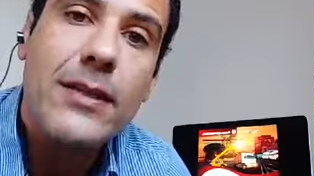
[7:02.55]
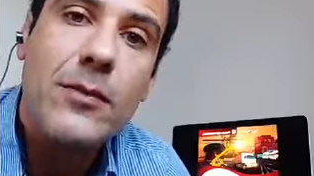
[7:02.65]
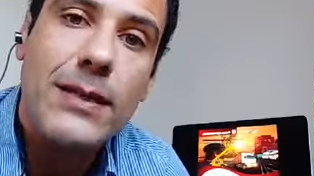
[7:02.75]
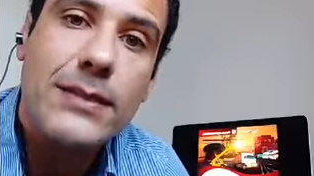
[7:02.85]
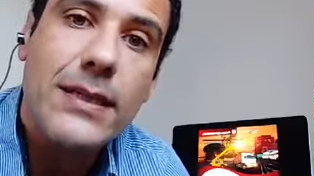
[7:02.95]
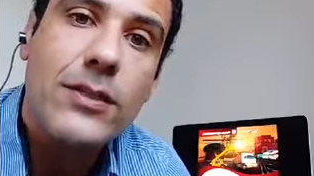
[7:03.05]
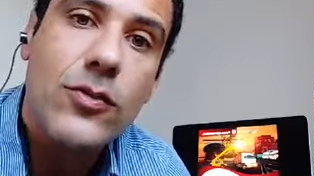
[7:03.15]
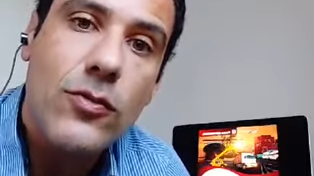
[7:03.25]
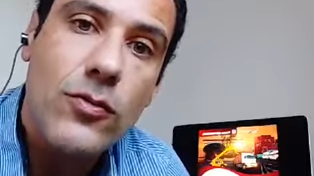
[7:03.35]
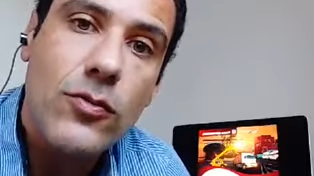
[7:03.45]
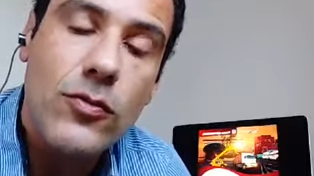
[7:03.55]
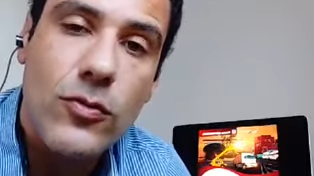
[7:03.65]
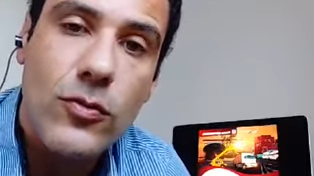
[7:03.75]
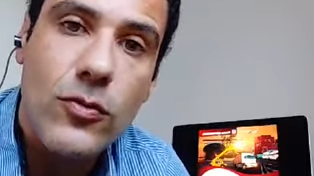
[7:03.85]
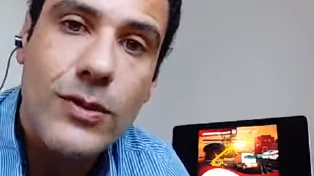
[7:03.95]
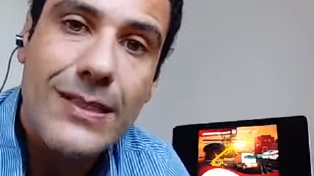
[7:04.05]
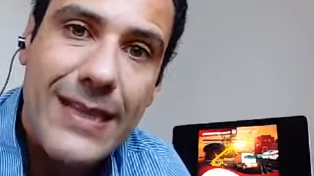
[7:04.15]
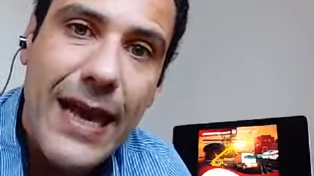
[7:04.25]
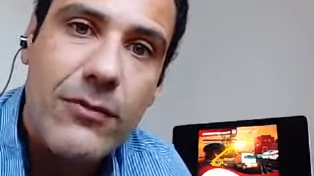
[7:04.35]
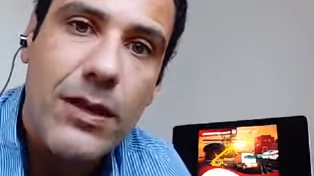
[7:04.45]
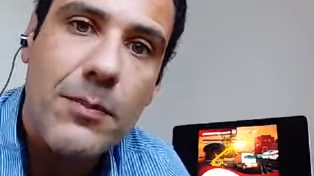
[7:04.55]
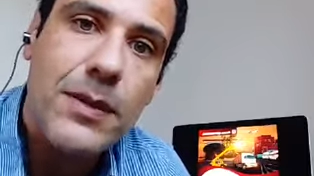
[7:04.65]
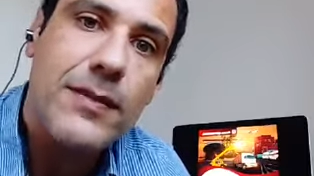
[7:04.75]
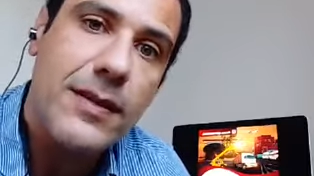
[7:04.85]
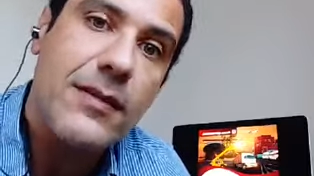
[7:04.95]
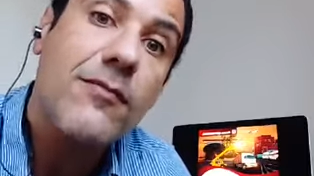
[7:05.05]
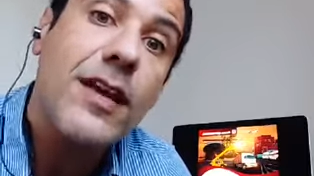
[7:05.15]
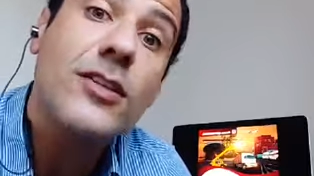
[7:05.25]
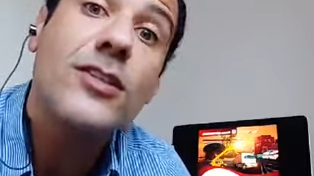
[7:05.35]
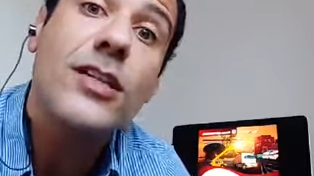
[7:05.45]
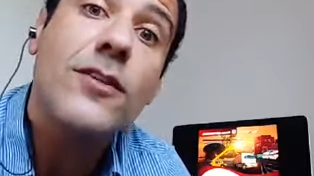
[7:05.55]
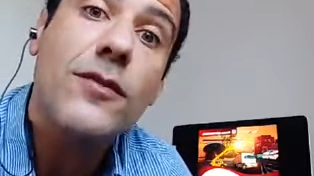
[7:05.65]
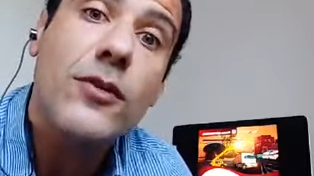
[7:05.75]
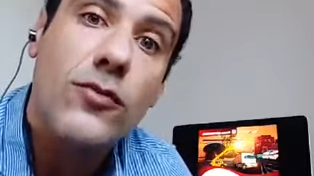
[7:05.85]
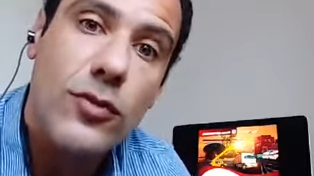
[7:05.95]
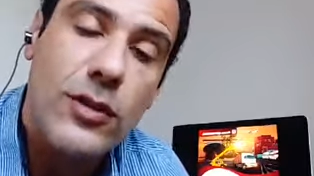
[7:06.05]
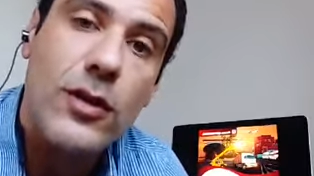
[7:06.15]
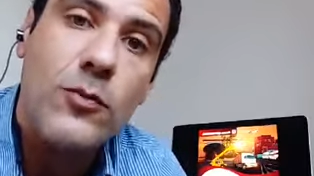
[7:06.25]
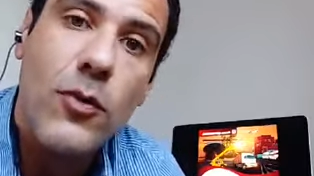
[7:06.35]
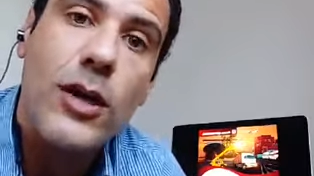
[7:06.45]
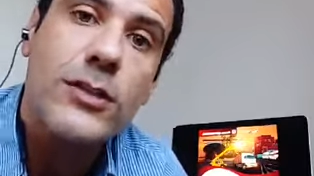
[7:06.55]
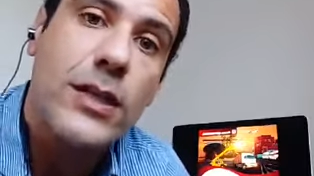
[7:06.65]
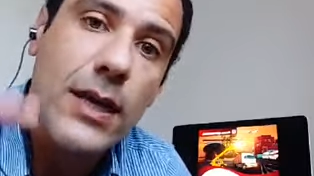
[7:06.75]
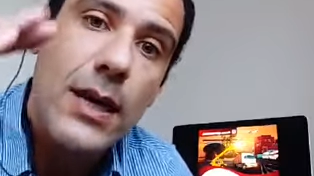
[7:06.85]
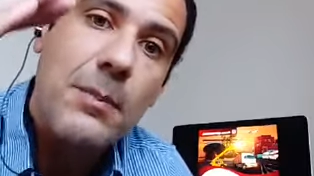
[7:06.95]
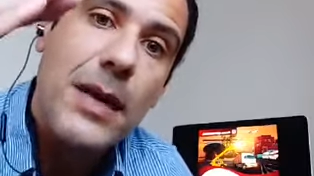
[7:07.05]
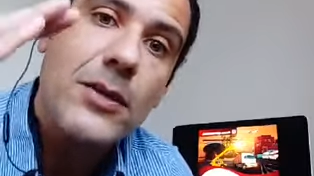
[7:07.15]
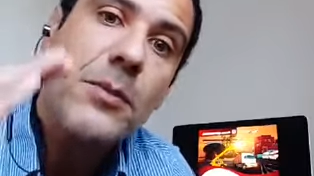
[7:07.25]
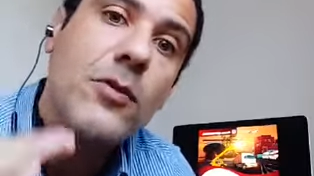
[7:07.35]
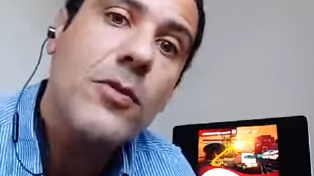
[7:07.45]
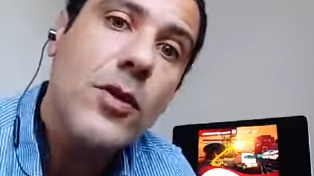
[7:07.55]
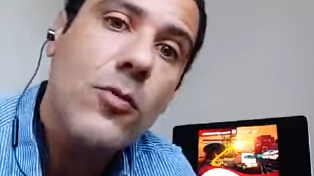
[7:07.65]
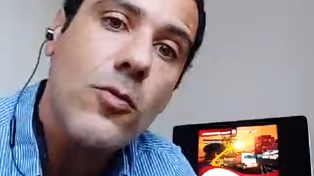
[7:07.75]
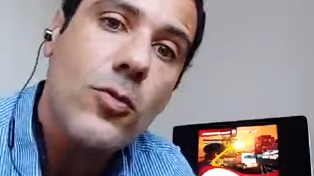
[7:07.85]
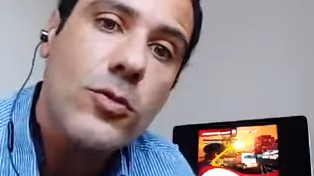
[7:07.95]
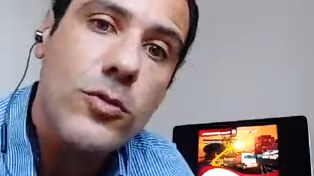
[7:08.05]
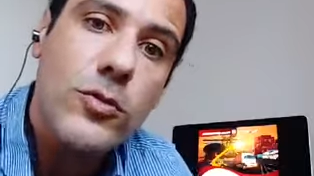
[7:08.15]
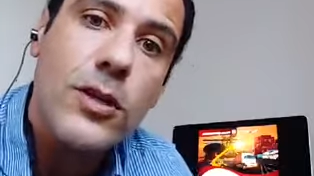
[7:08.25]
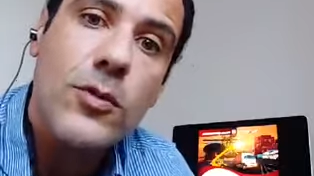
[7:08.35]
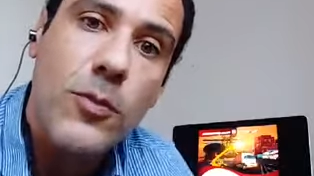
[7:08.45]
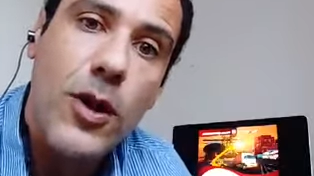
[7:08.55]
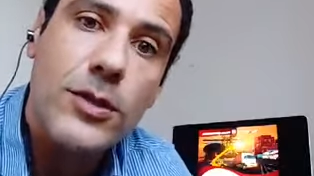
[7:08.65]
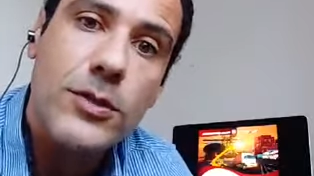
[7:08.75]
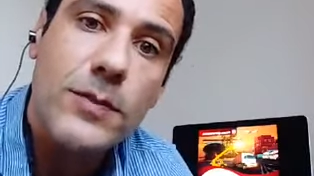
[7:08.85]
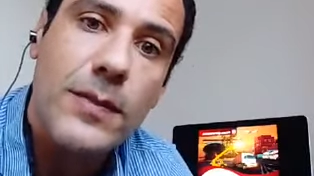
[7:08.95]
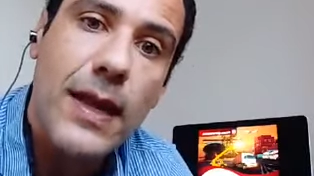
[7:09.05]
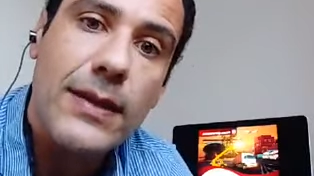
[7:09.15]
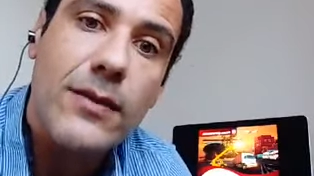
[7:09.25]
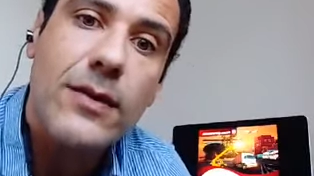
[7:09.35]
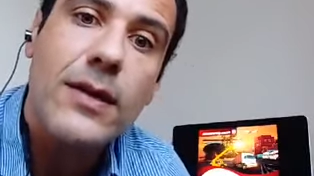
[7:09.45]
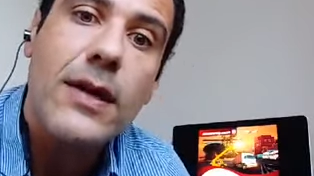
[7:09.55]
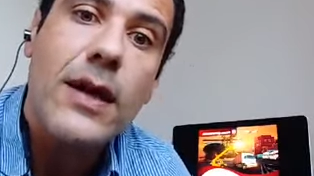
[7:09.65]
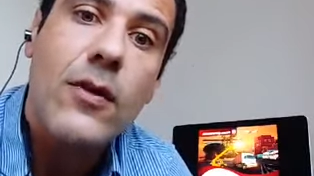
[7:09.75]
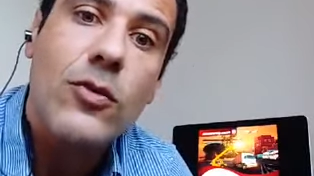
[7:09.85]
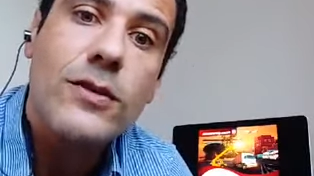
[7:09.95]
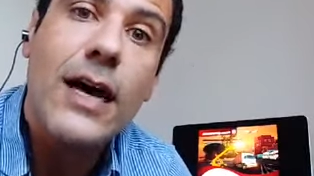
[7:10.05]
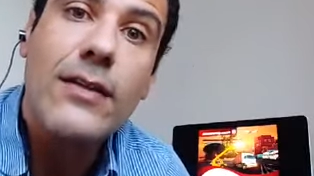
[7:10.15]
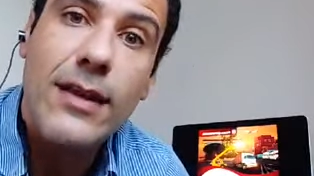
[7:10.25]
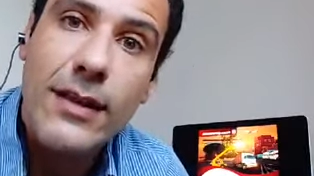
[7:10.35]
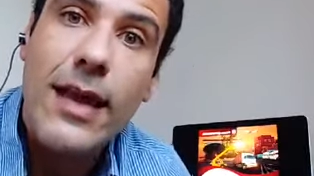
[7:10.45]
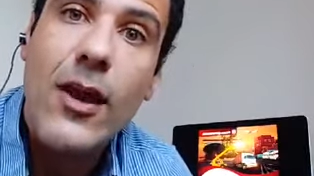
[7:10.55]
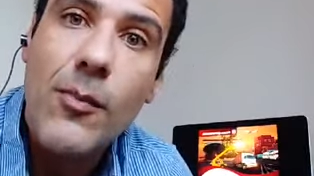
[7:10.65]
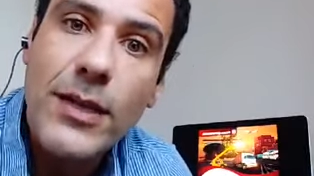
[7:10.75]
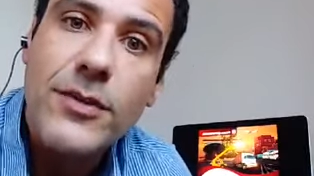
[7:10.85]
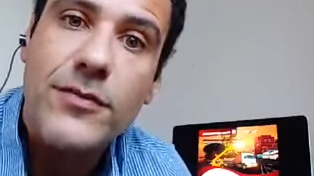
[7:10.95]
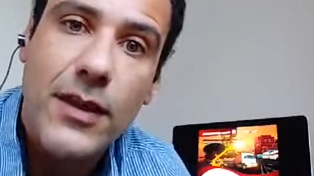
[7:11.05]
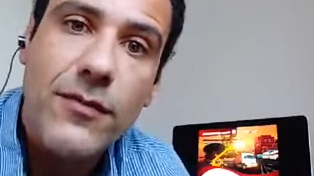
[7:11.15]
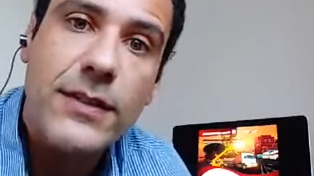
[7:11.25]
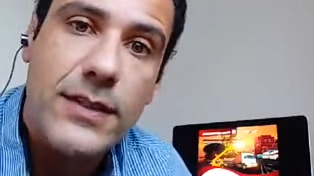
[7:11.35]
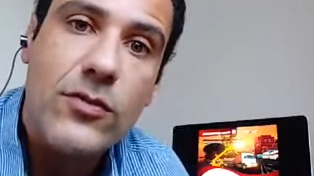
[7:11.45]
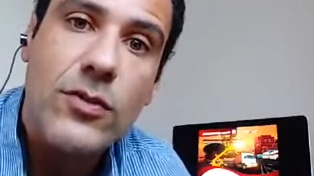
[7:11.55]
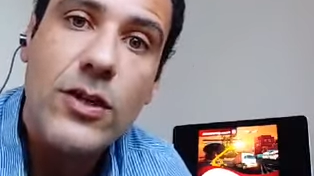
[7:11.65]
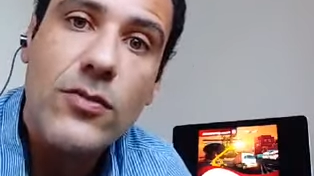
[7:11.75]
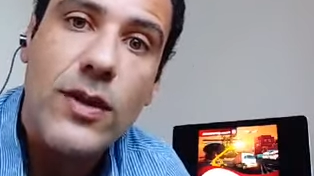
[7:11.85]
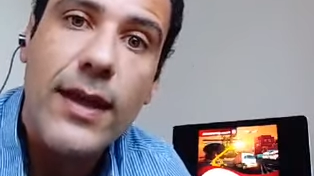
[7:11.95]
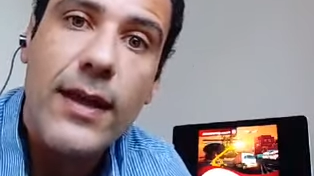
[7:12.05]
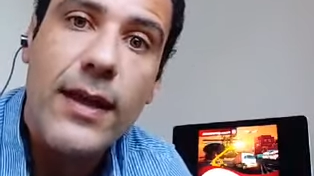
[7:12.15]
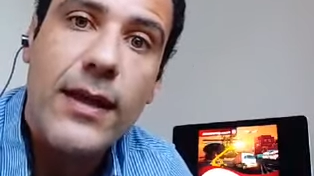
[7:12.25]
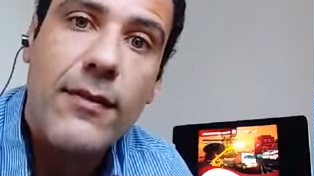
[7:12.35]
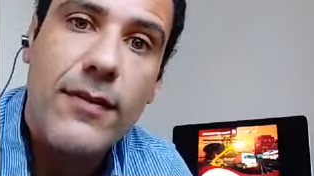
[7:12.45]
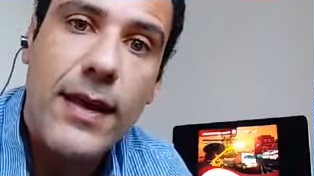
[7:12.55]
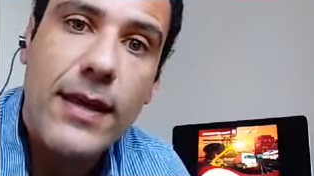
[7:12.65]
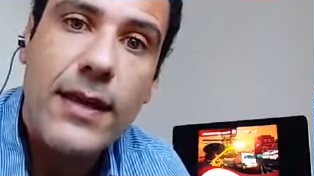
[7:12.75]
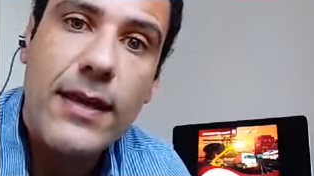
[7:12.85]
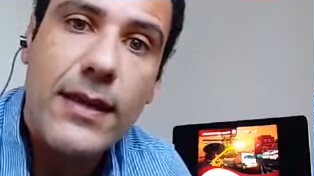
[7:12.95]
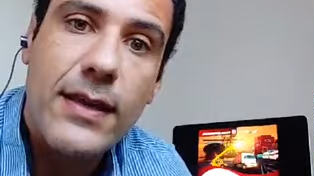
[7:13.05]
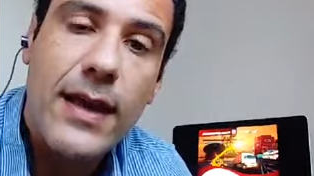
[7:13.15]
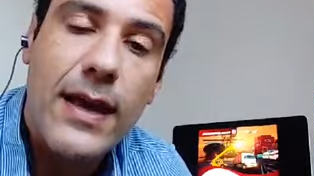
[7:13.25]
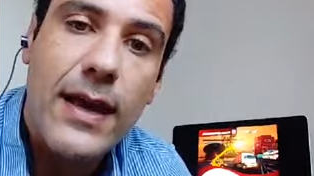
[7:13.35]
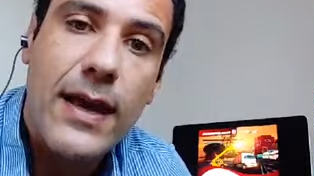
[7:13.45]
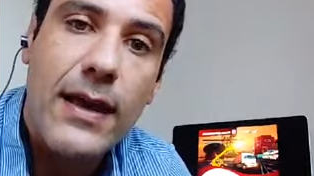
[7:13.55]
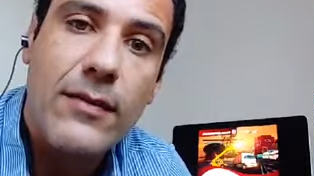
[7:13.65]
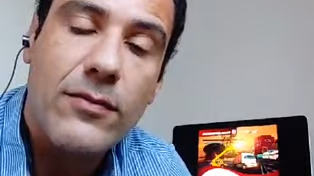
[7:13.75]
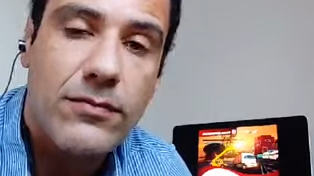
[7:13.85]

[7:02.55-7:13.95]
bastante é que o, o Estado ele precisa investir em infraestrutura de transporte para diminuir o custo do transporte. Né? Então, o Estado ele realmente vem fazendo isso, né? vem é,